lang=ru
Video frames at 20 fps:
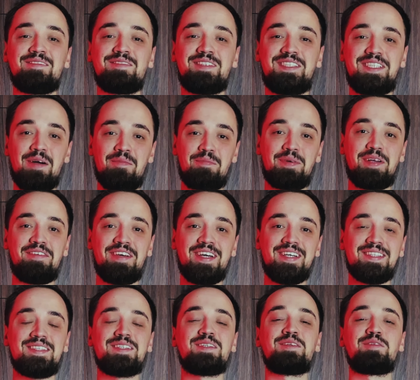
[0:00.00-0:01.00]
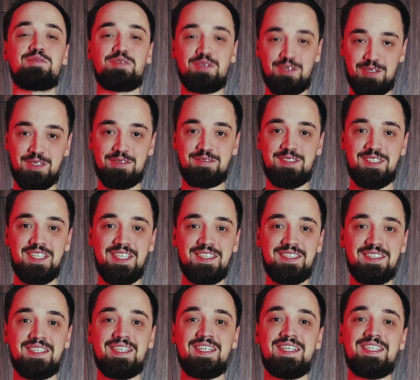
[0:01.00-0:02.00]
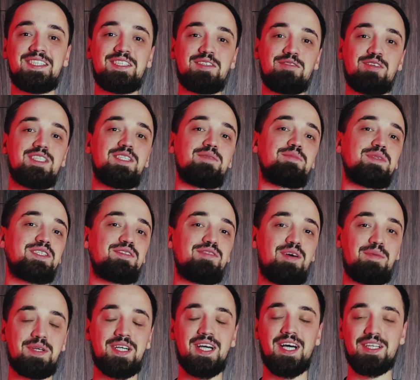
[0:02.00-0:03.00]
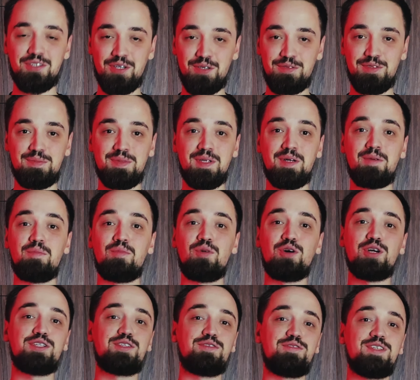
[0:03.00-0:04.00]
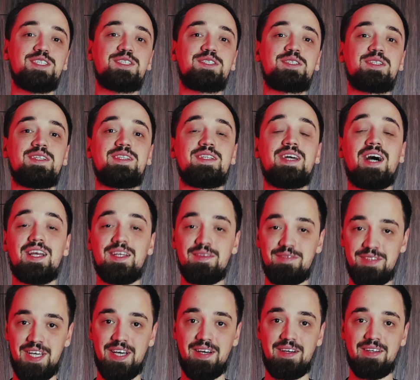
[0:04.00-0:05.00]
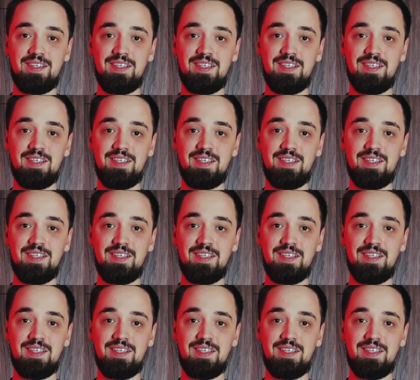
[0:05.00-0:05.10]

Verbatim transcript: Всем привет! Федоров здесь, и сегодня мы с вами готовим мой твист на оливье.